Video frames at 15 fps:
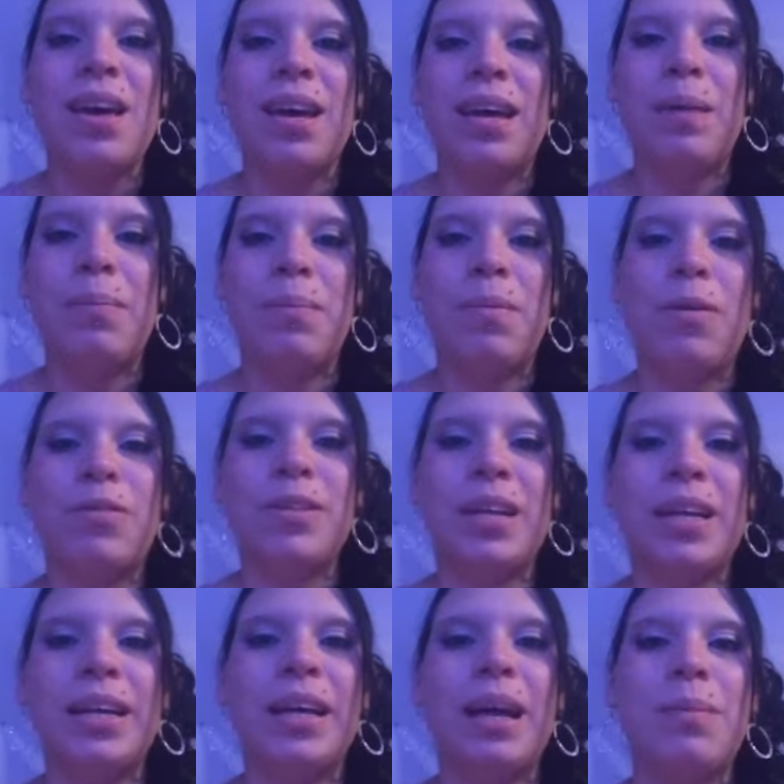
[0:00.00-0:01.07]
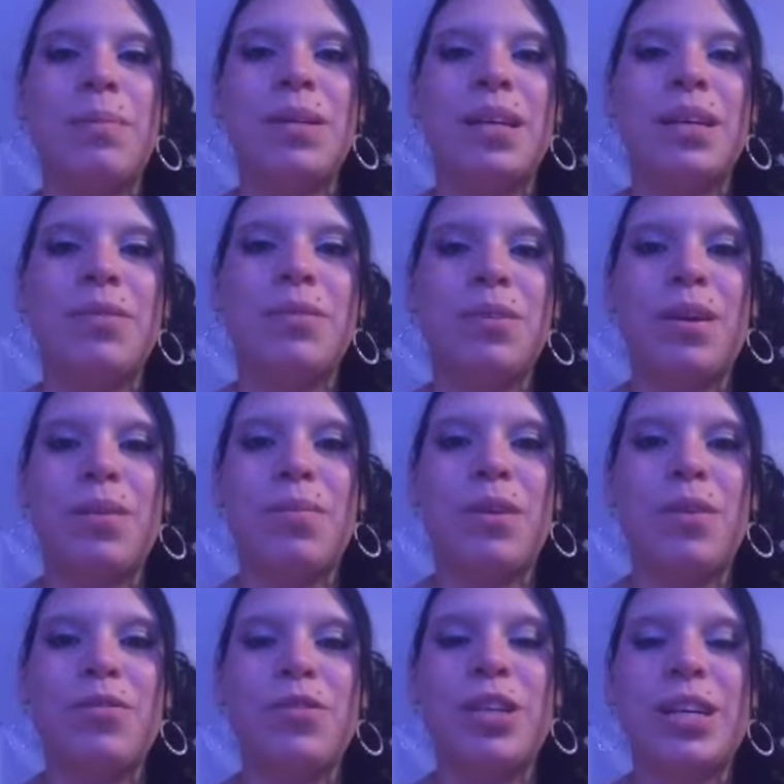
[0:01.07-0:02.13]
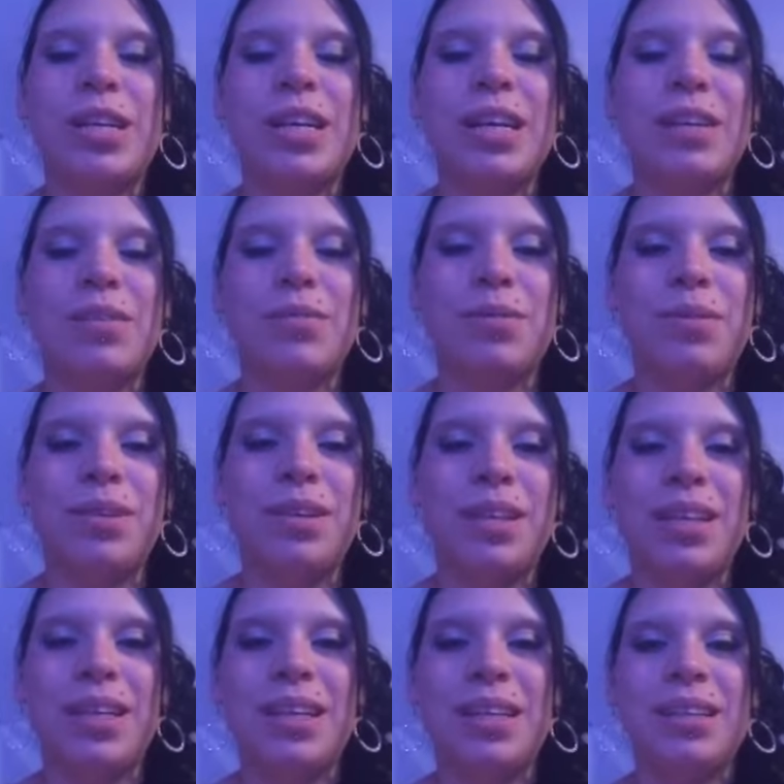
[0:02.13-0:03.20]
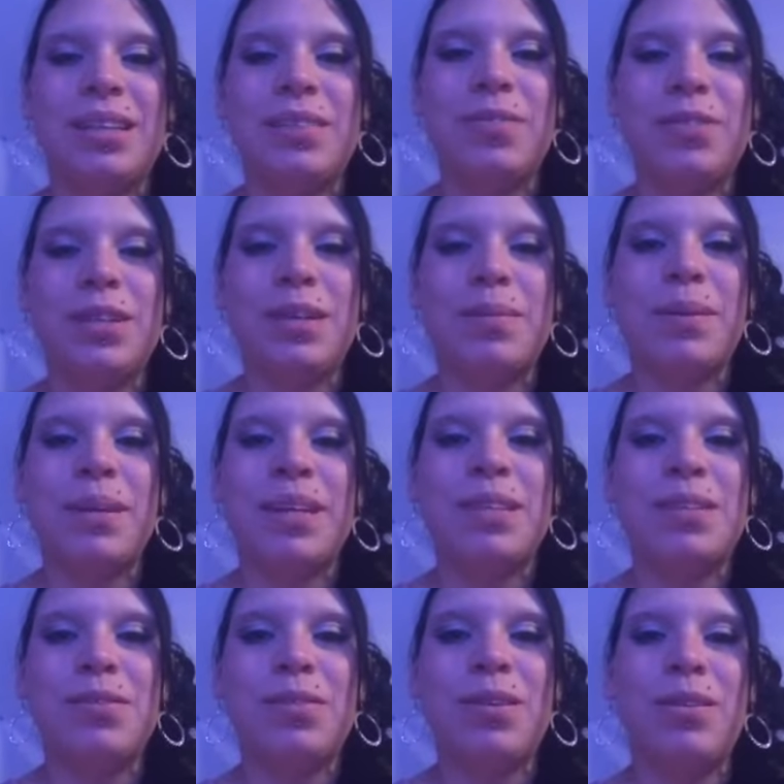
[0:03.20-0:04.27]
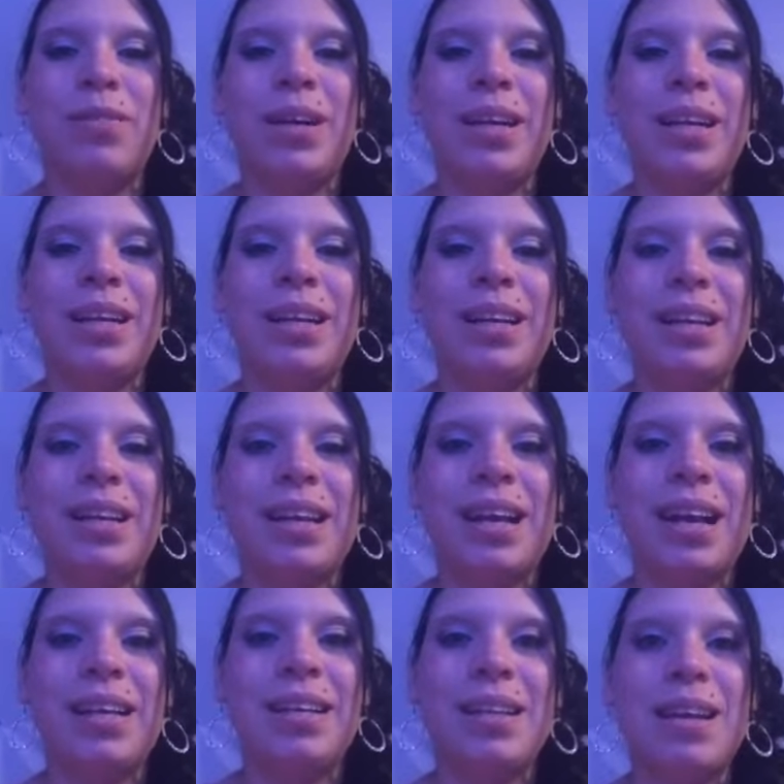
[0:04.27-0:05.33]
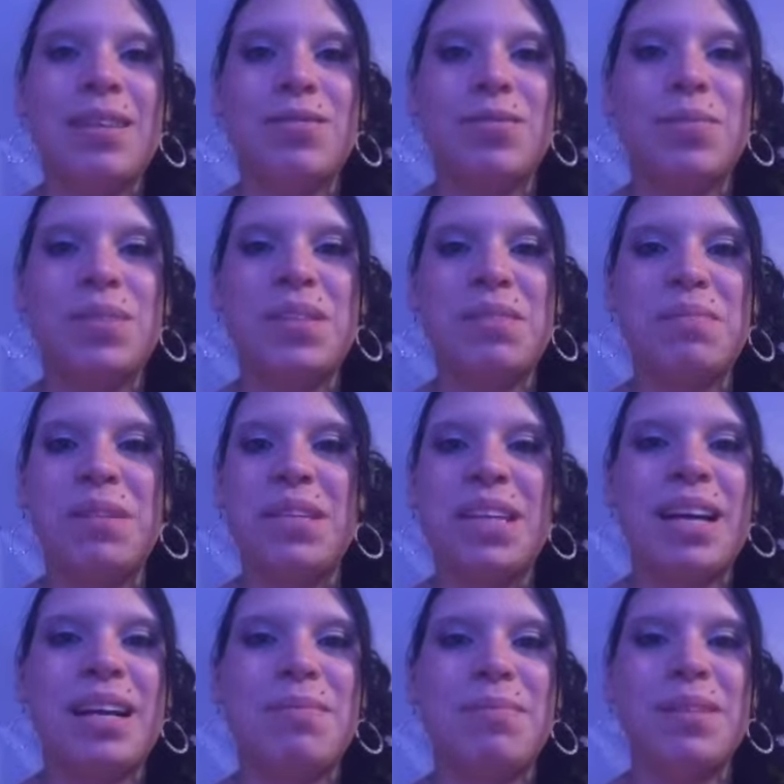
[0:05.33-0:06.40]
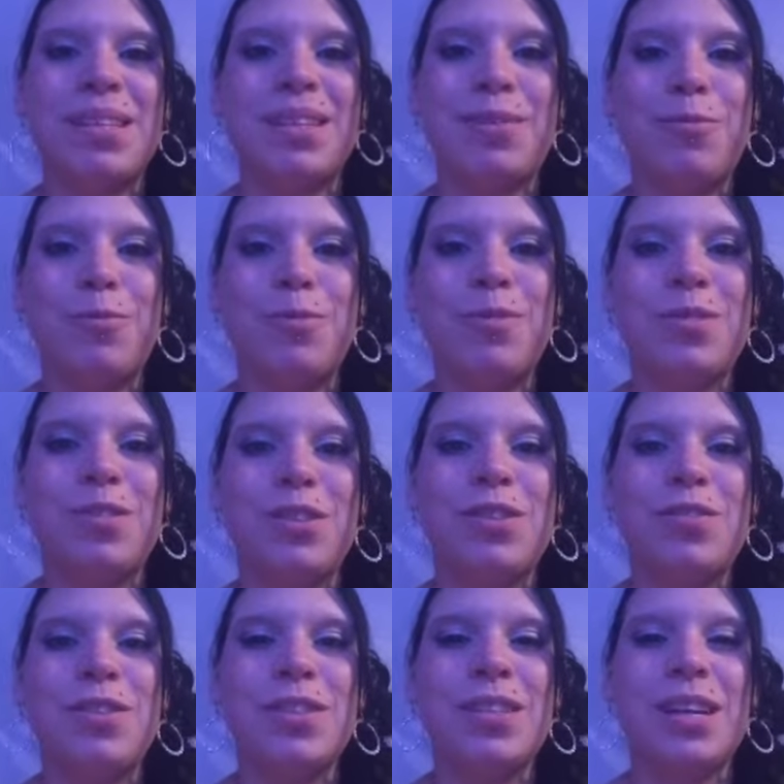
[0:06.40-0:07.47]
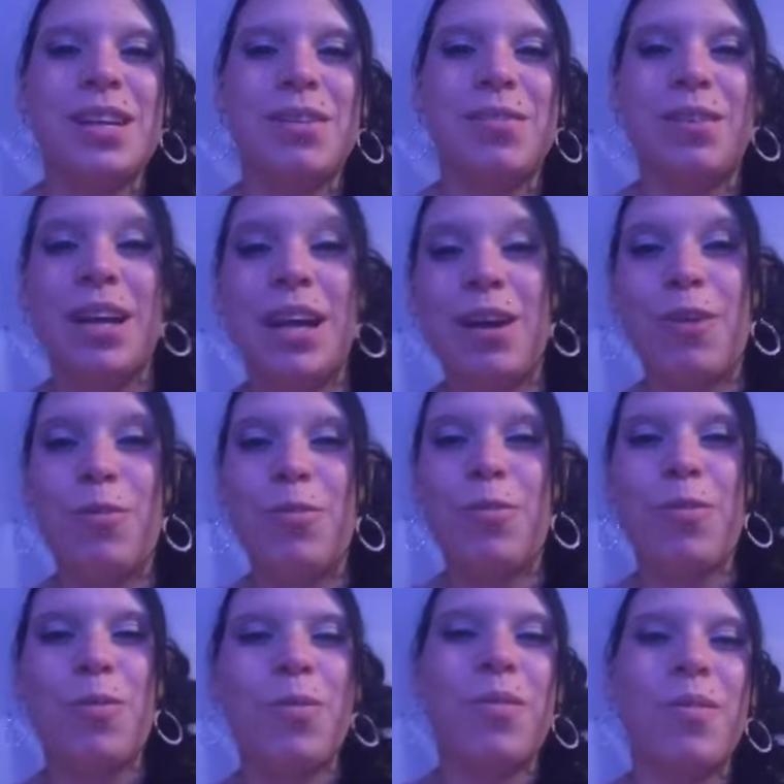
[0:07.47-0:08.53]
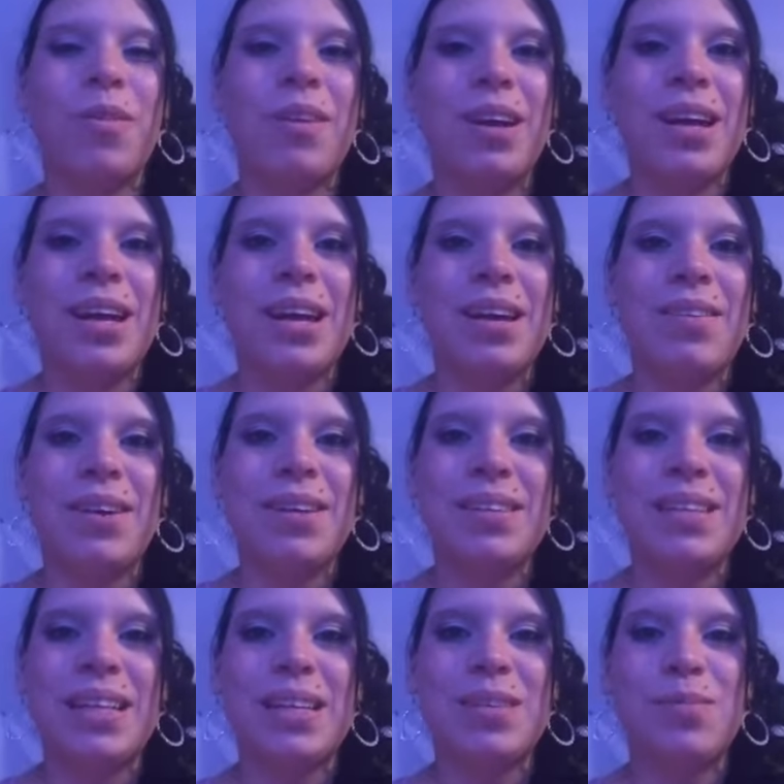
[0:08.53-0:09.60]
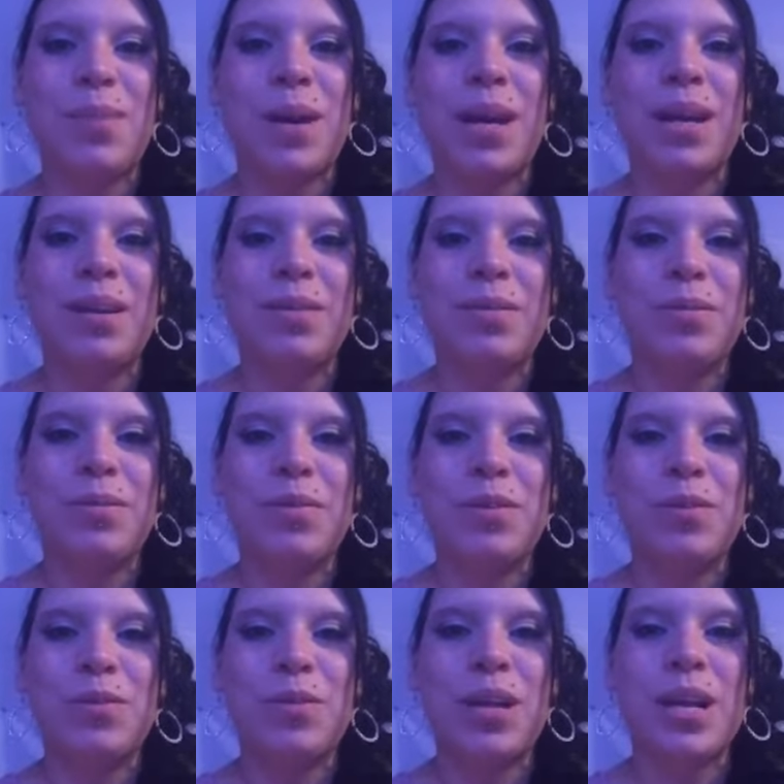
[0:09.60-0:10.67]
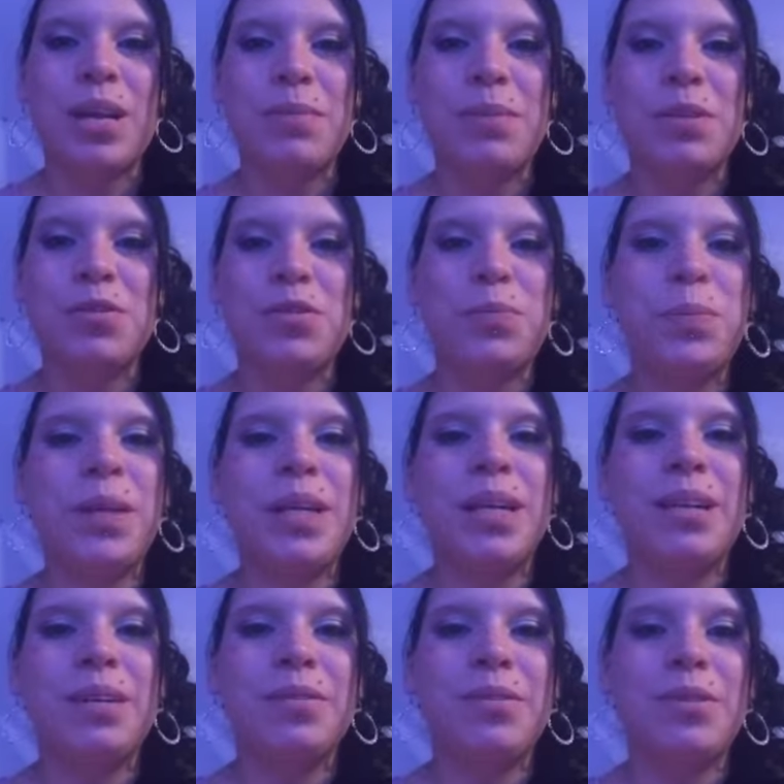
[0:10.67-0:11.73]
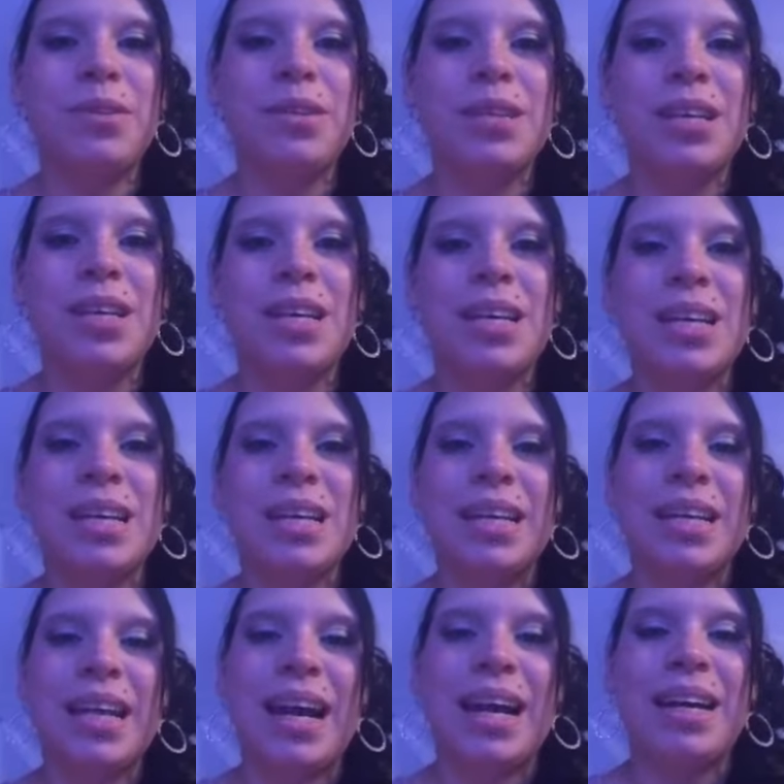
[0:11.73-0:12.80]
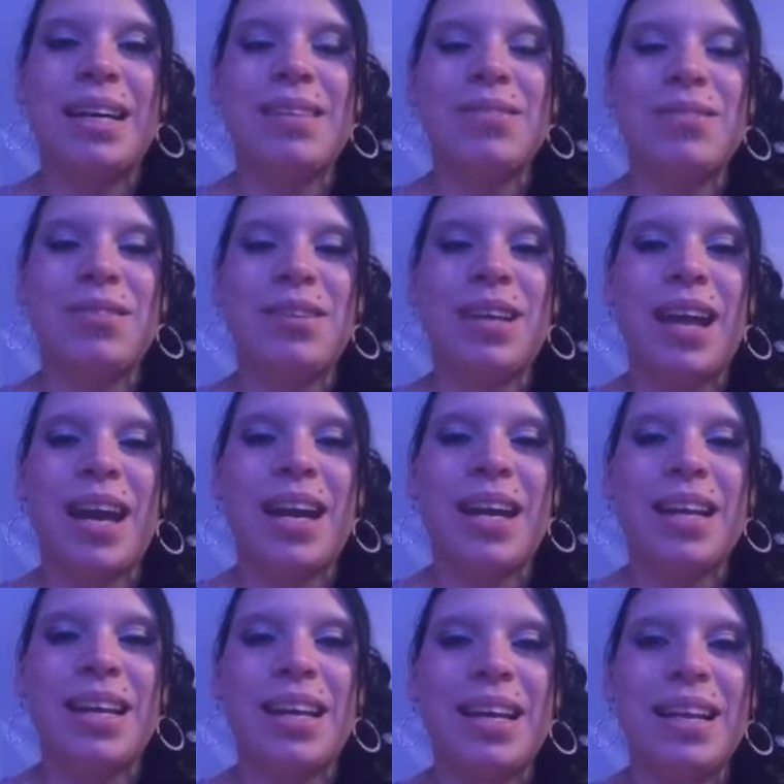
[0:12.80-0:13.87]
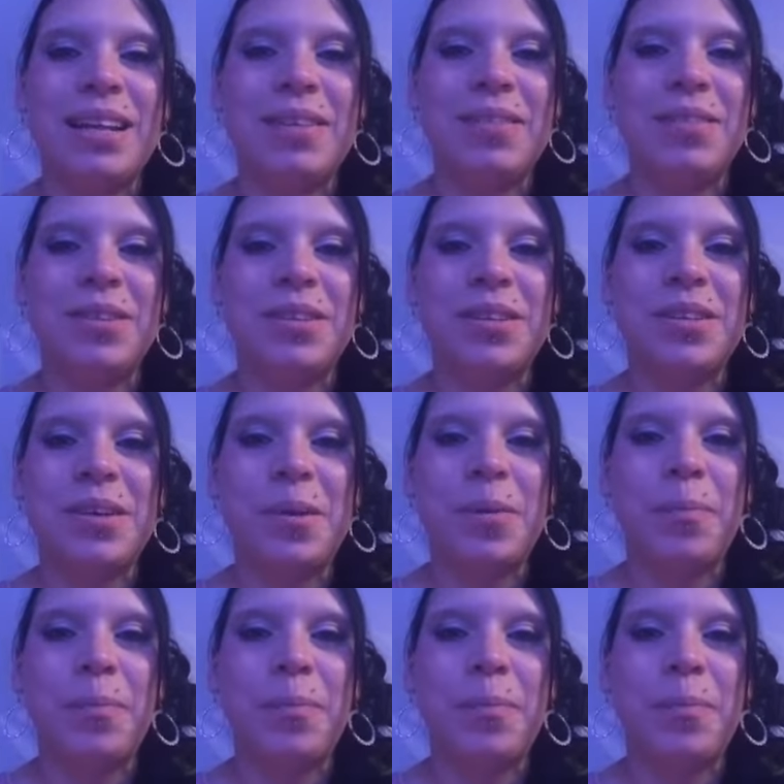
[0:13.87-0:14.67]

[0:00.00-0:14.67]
eben auf seiner Krabbeldecke oder am Laufstall. Also das findet er immer ganz toll, weil er kann da so ein bisschen mithalten mit seinen großen Geschwistern und kann auch gucken, was sie da so machen und versucht dann halt mitzuspielen. Und klar, er ist noch klein und